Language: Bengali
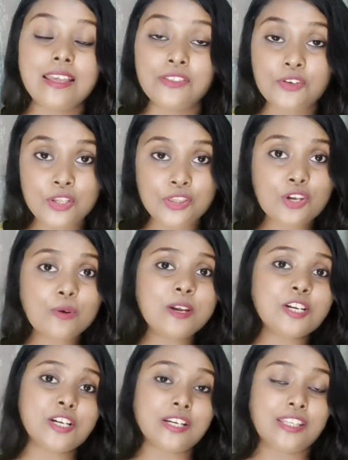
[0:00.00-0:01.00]
তৃতীয়
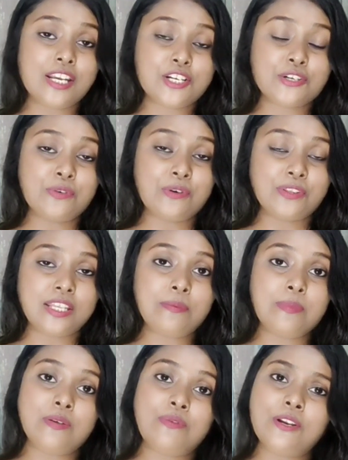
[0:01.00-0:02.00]
বিশ্বের দেশগুলোতে
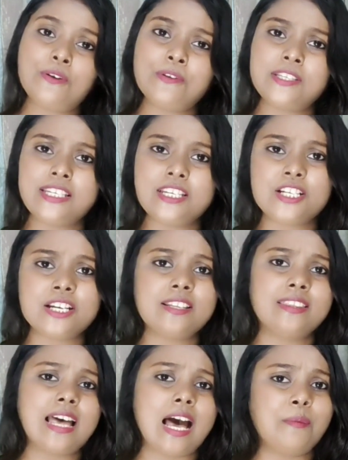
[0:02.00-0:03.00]
বিভিন্ন জিনিসের
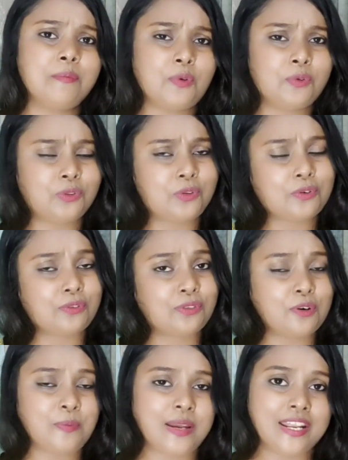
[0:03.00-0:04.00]
দাম
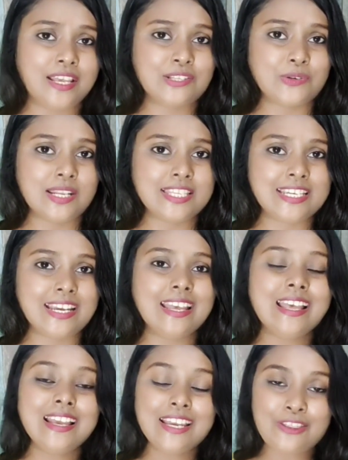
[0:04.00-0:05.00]
উত্তরোত্তর বেড়েই চলেছে
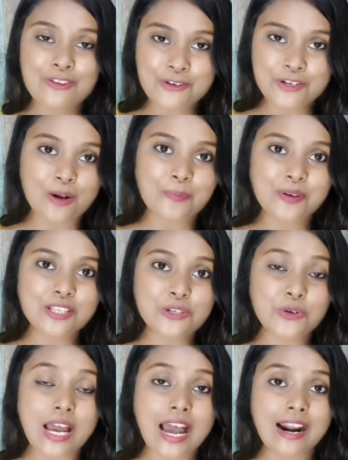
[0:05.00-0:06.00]
কিন্তু সব
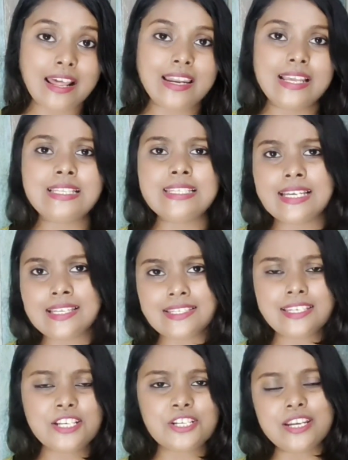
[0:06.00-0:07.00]
কিছুর আড়ালে যে
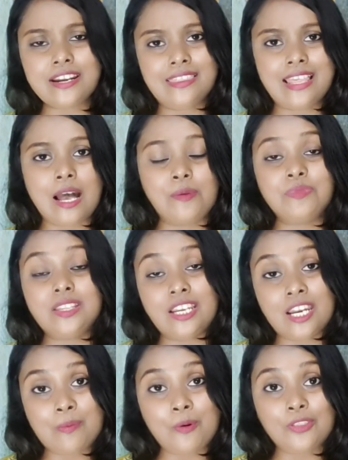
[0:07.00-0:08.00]
জিনিসটার দাম
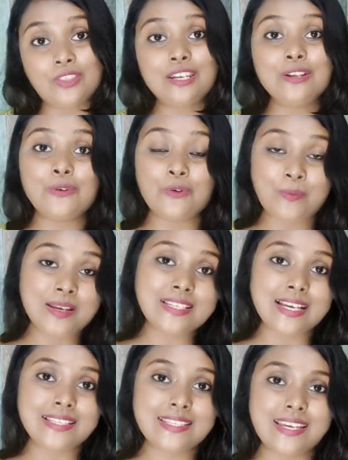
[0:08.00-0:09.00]
দিনের পর দিন কমে
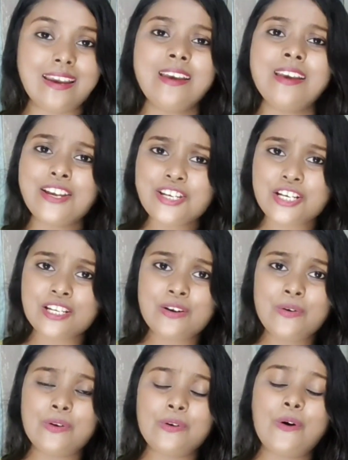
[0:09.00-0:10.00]
যাচ্ছে সেটা
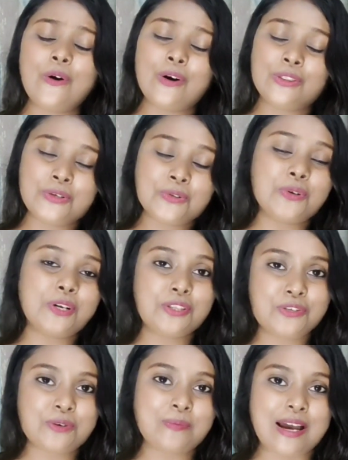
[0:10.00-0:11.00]
হলো
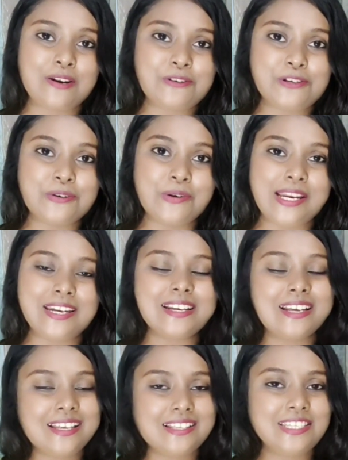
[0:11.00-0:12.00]
হতদরিদ্র মানুষগুলির
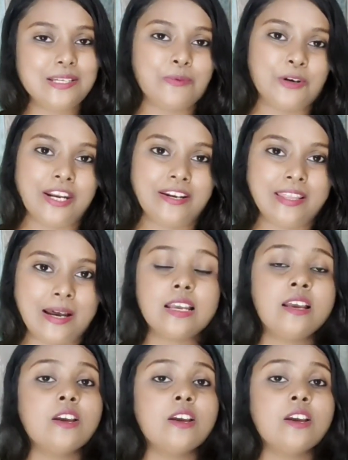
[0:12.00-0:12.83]
জীবনের দাম